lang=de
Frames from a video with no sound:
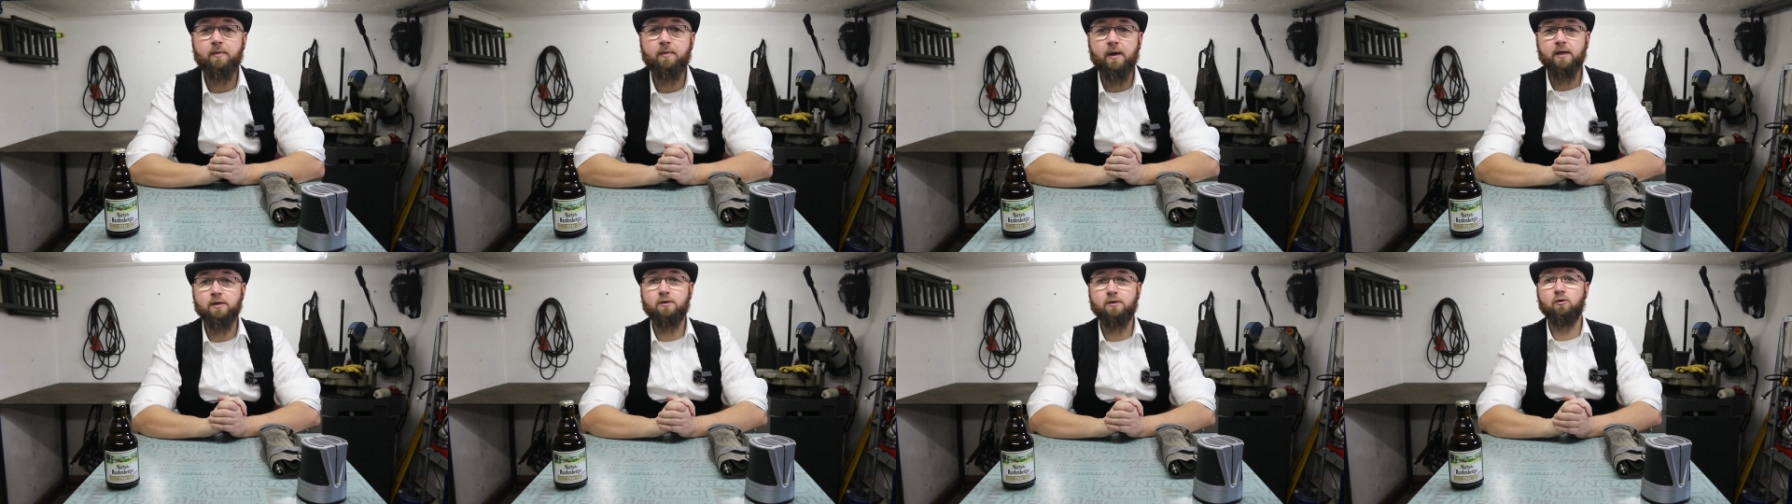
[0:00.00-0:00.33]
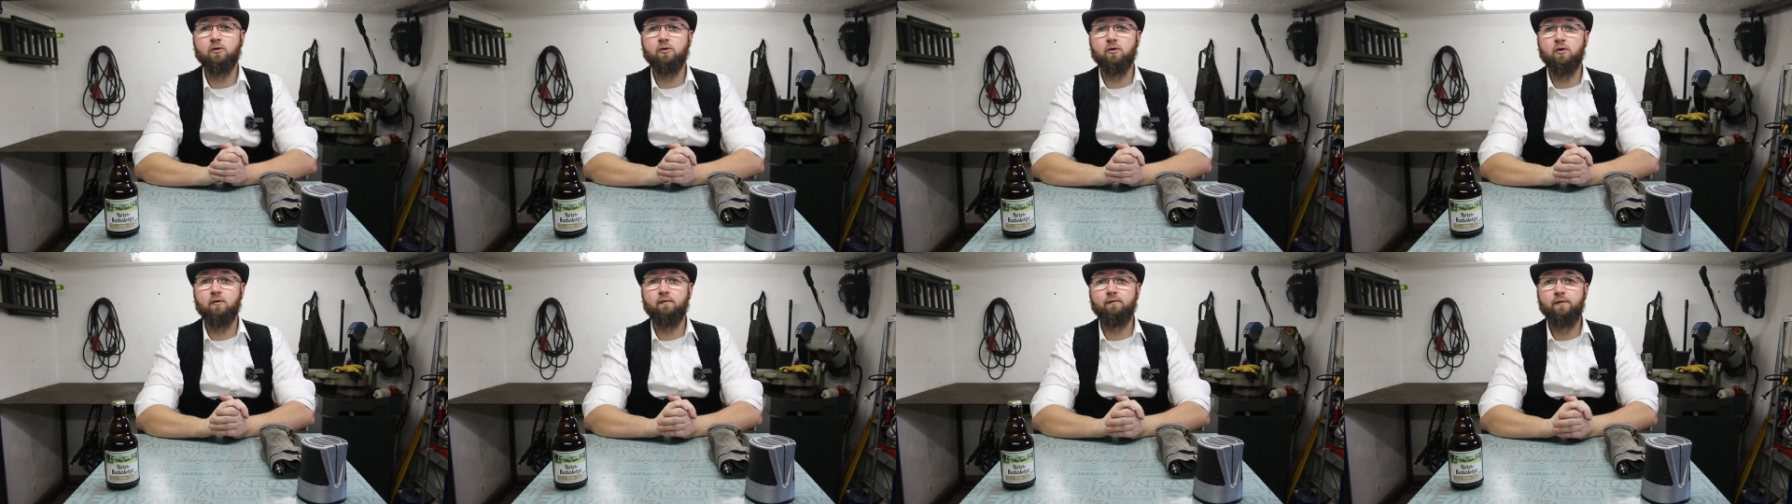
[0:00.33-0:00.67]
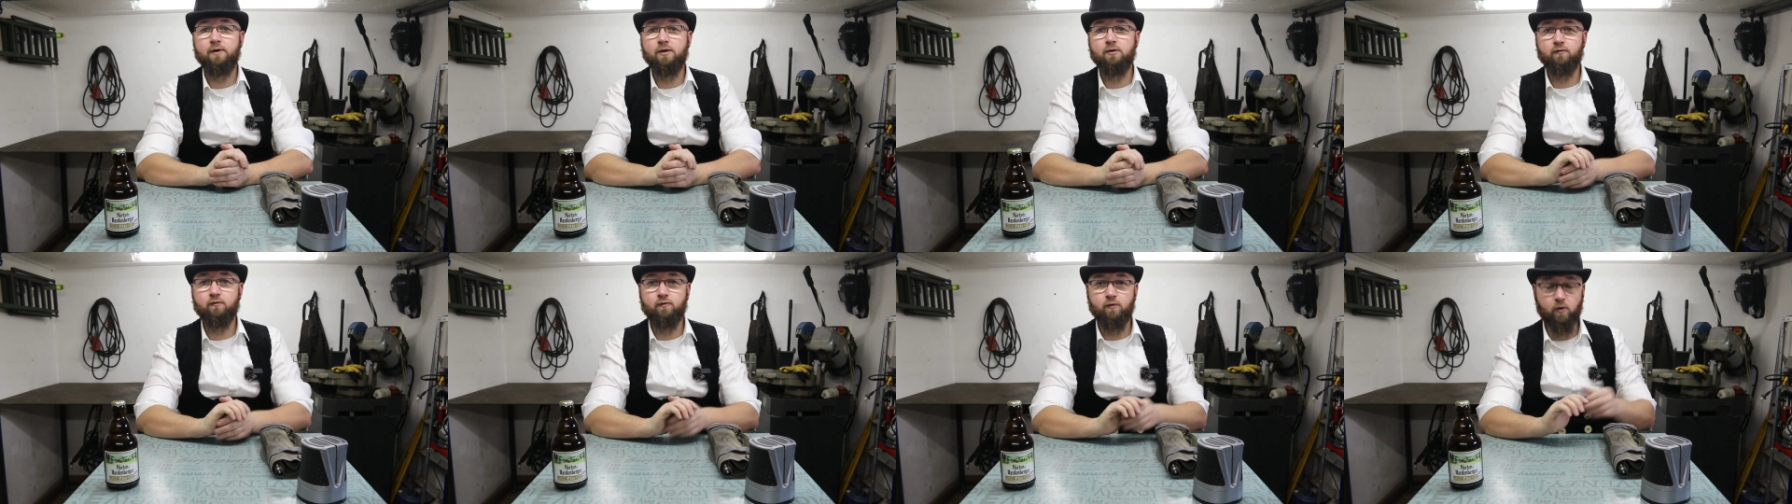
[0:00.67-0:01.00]
mache ich heute noch ein
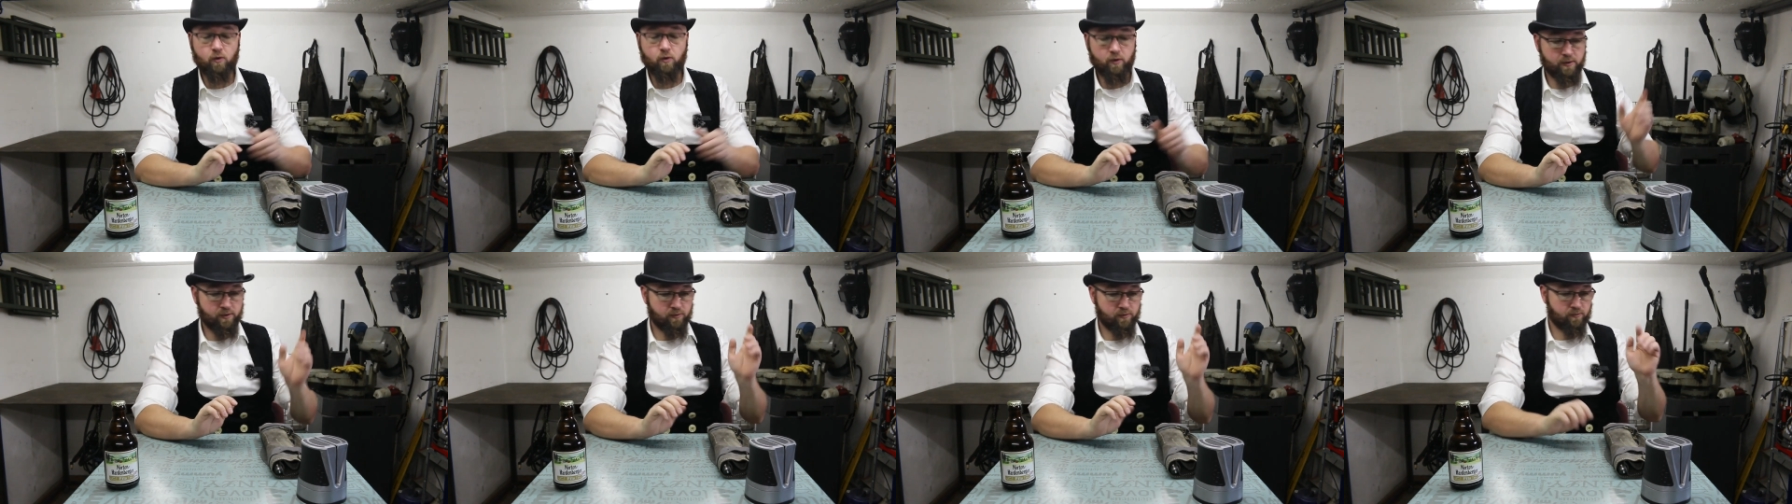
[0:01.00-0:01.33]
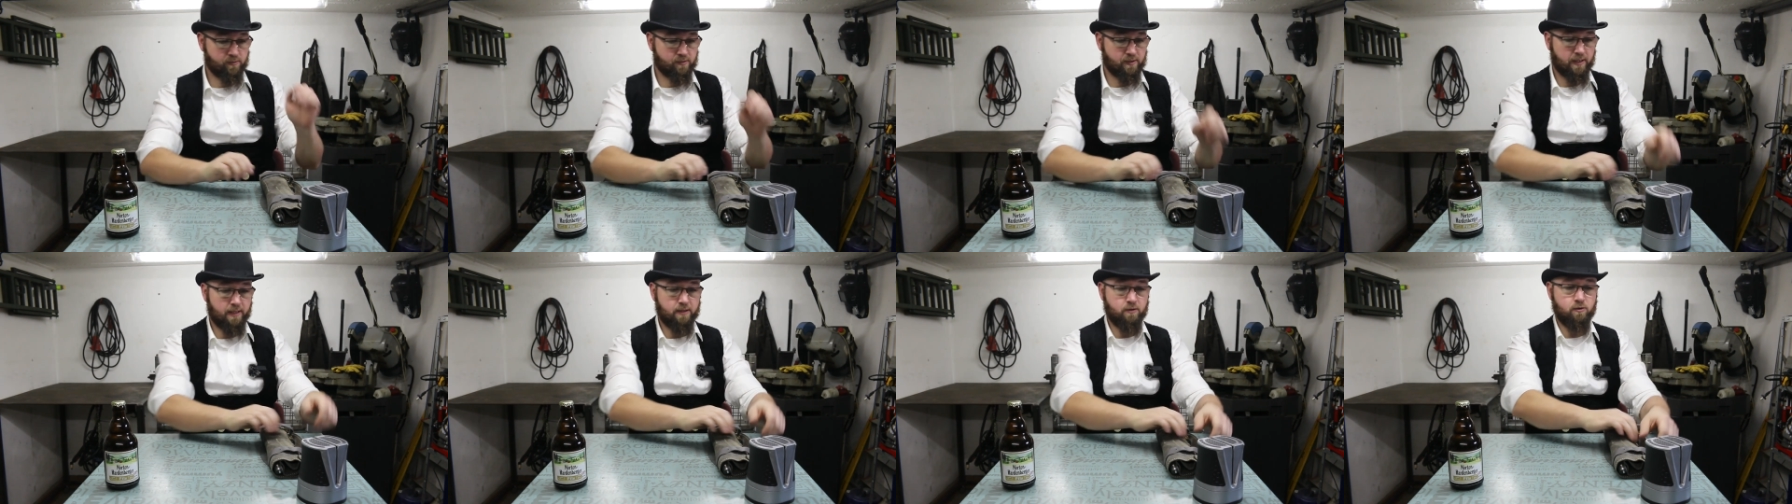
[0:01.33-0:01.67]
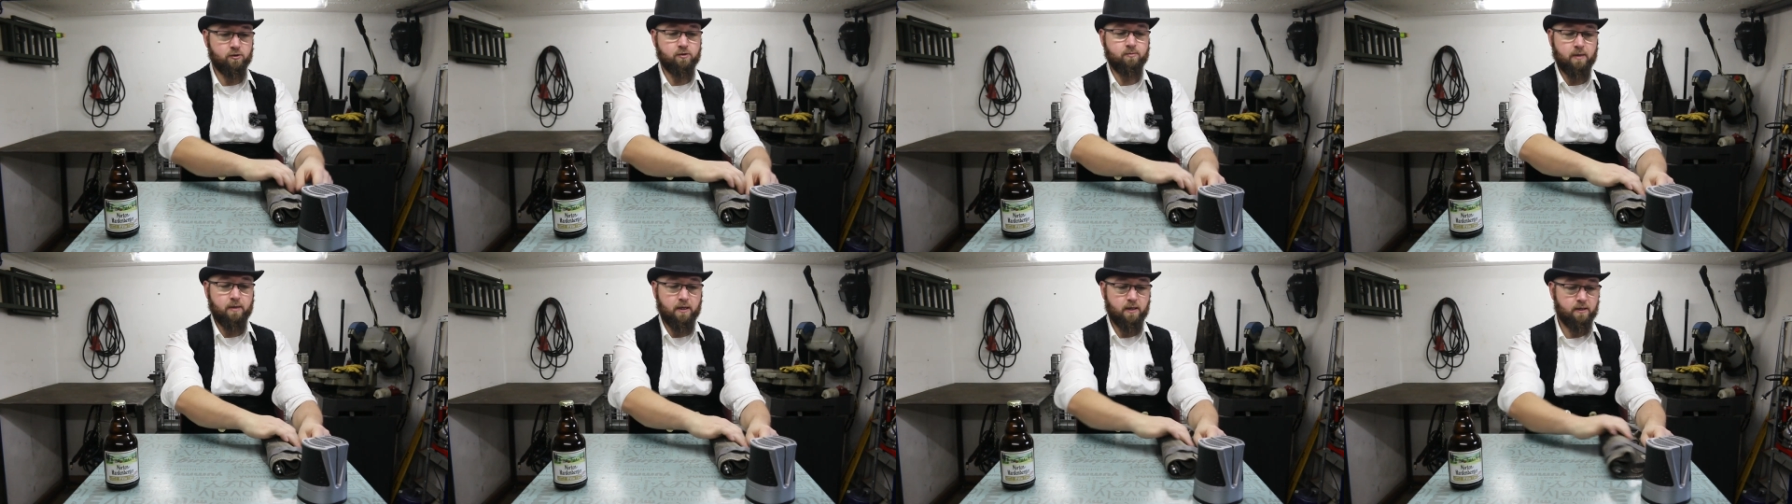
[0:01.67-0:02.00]
Video für euch und zeige
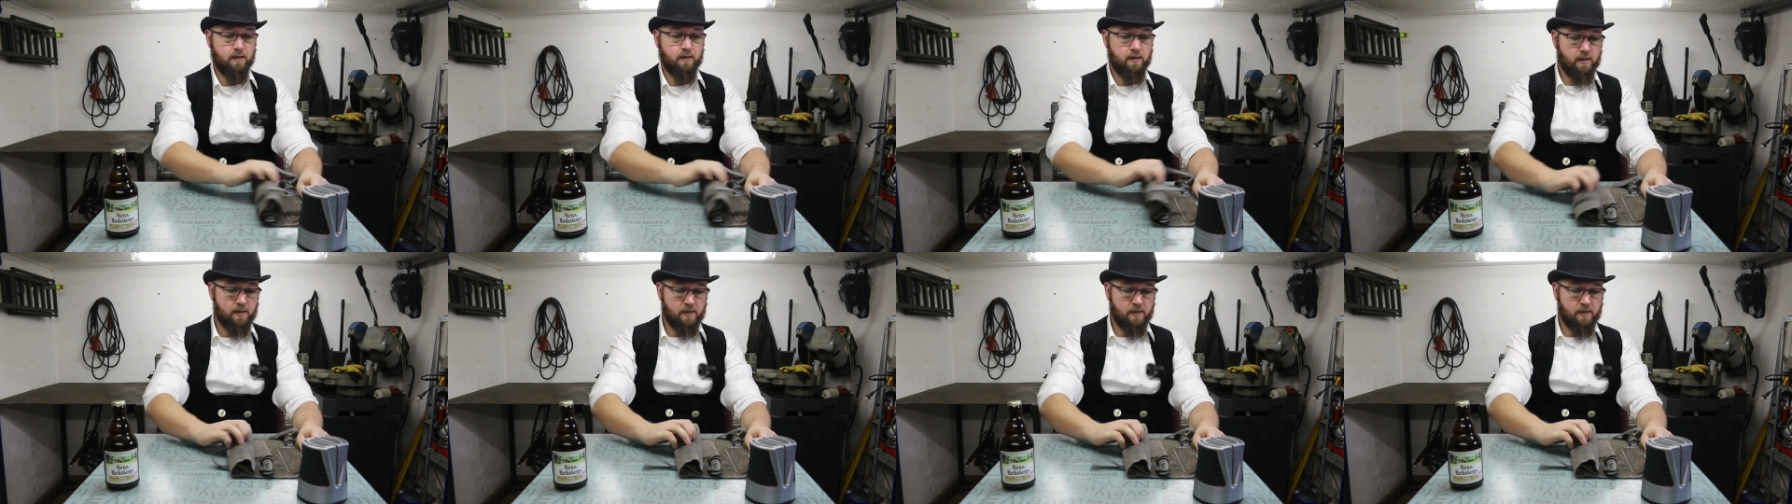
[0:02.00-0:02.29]
euch mal,